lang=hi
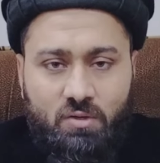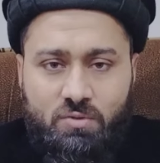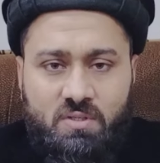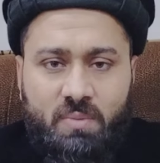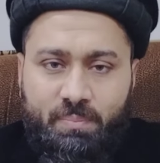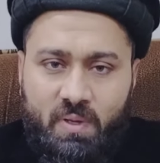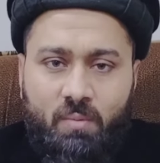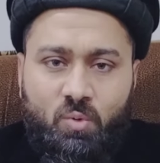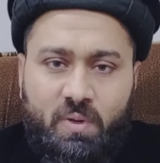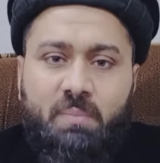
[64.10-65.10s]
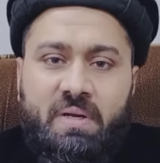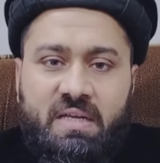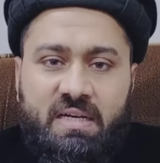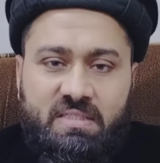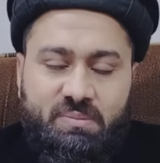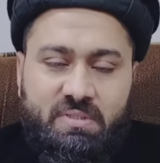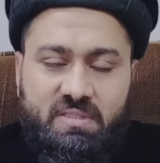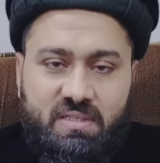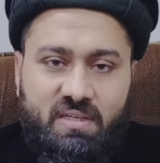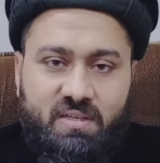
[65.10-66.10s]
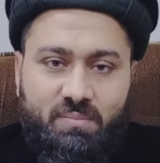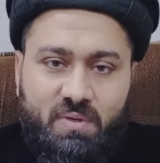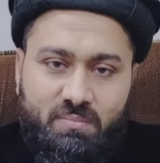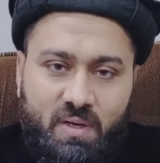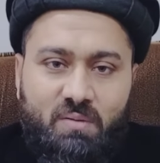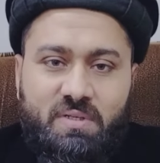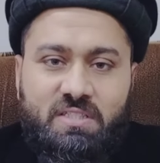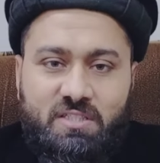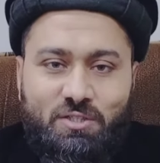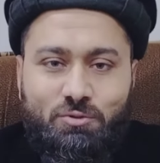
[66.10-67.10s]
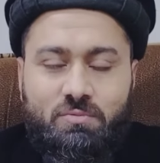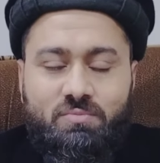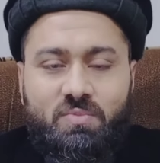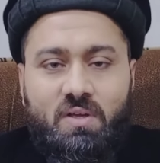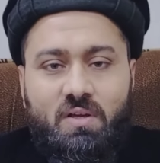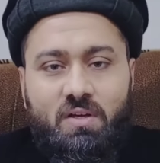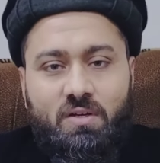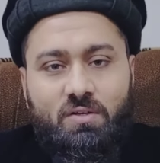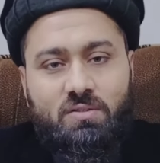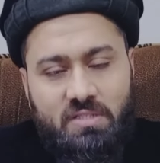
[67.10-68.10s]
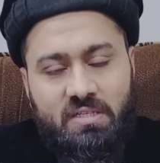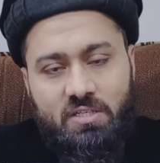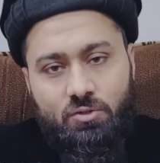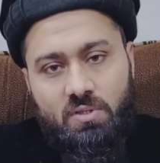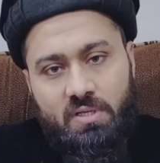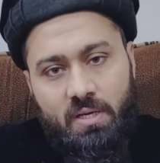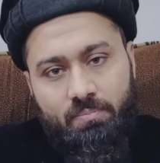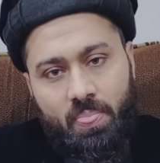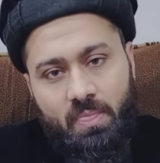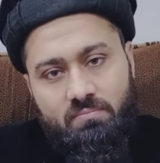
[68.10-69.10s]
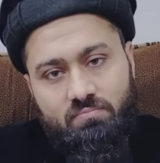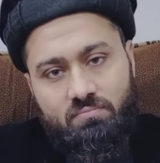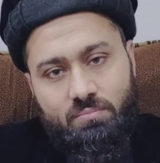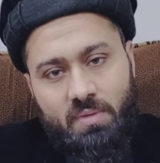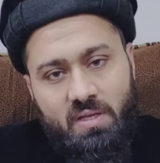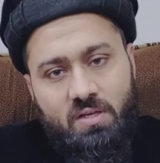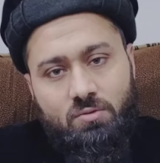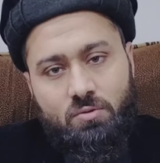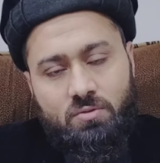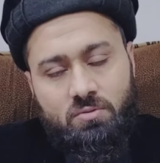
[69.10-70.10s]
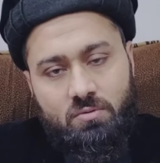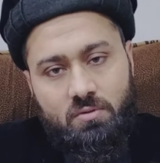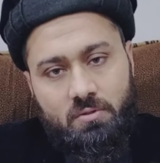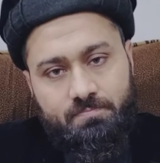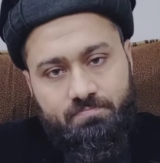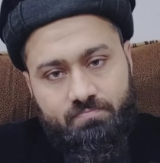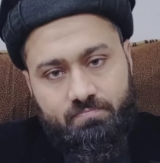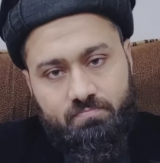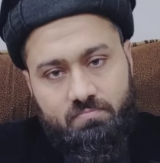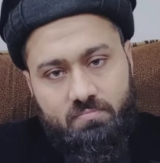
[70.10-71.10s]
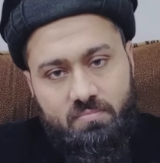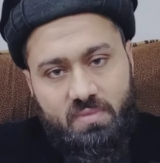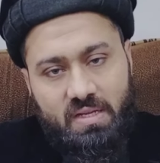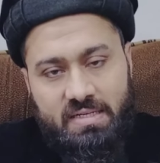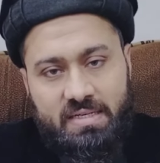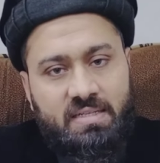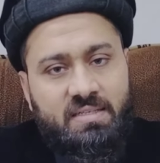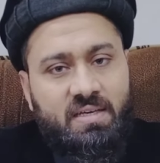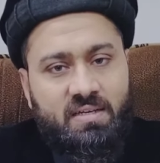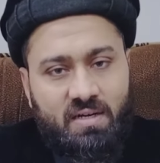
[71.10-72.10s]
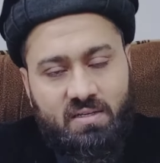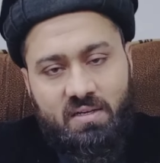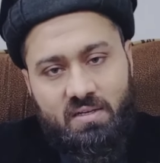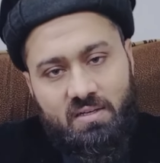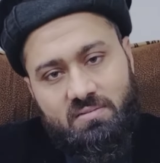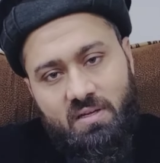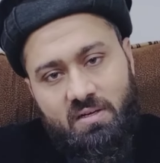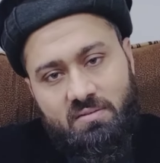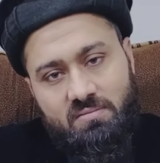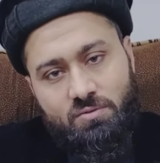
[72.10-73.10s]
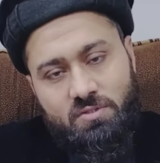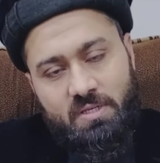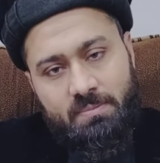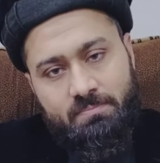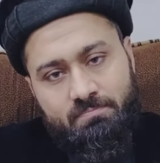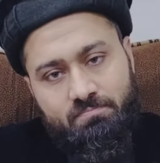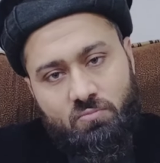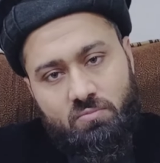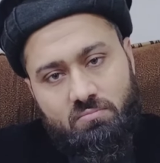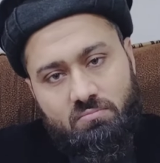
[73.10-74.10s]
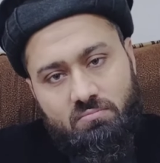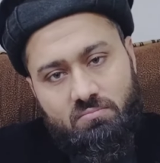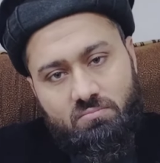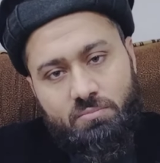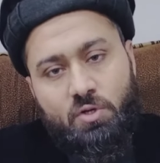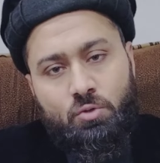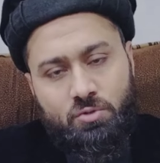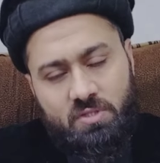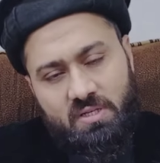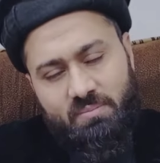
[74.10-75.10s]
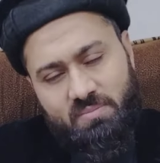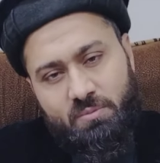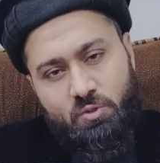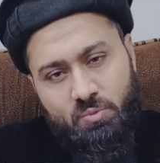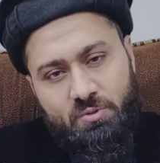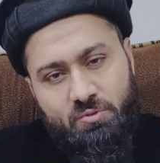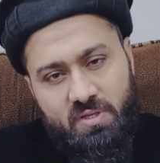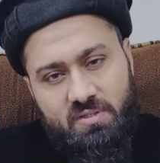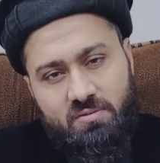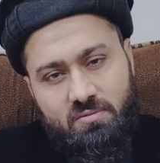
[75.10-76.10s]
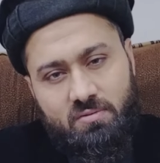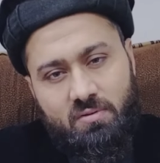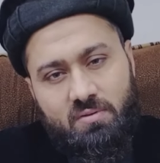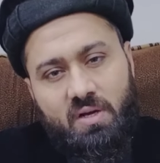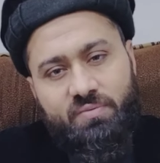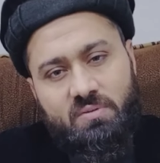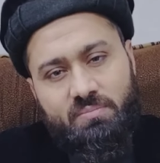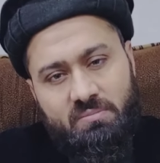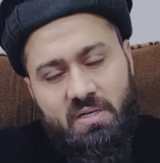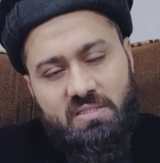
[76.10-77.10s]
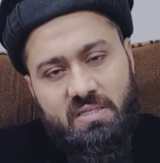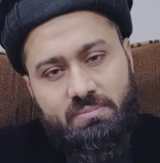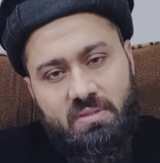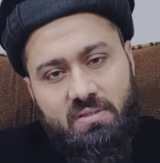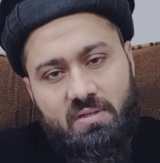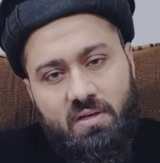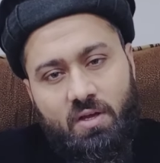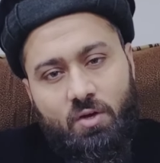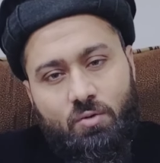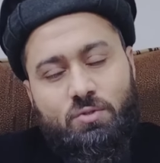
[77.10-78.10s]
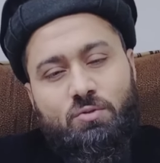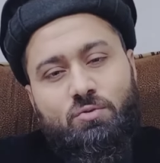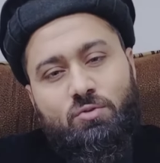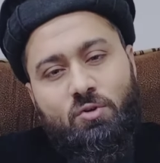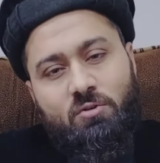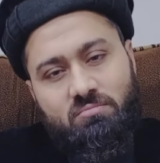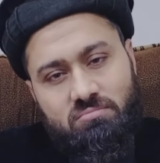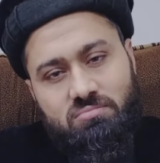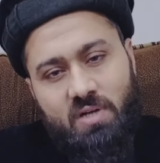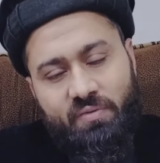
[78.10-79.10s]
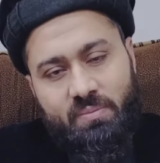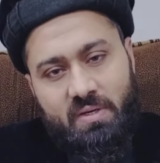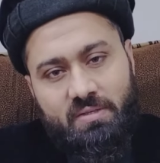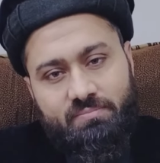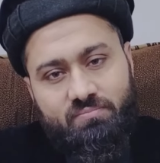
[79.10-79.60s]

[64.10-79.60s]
उस टाइम अपने आप को बड़ा फन खां समझते हैं कि भाई मैं बड़ी चीज़ हूँ टीन एज होती है मेरे एक दोस्त को गली के एक लड़का है था उस टाइम मिट्ठू उसका नाम था मिट्ठू मिट्ठू कहते थे उसको और काफ़ी बदमाश टाइप था उसने उसको काफ़ी मारा